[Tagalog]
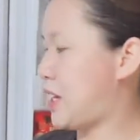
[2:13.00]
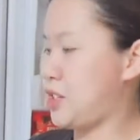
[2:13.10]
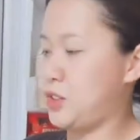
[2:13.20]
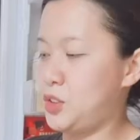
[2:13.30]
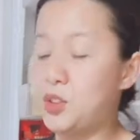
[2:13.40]

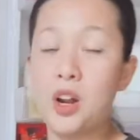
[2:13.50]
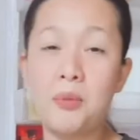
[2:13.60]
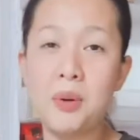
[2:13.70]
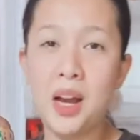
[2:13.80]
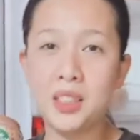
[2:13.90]
tayong
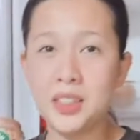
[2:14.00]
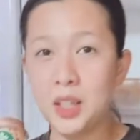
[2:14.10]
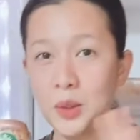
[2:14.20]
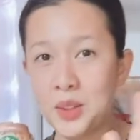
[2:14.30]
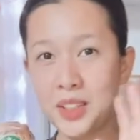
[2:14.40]
Starbucks.
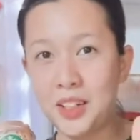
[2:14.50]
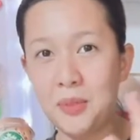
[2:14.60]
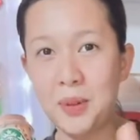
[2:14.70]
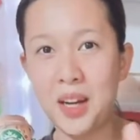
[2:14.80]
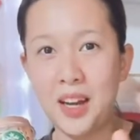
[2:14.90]
Hello,
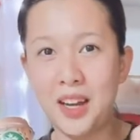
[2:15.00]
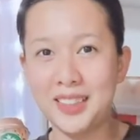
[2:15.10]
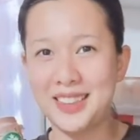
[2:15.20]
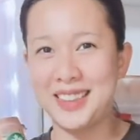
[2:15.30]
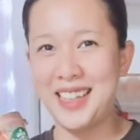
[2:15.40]

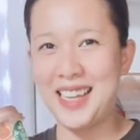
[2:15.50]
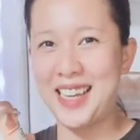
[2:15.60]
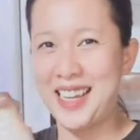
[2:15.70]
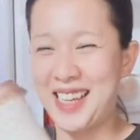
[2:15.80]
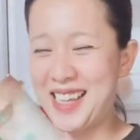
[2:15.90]
Starbucks!
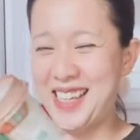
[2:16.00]
Ayan.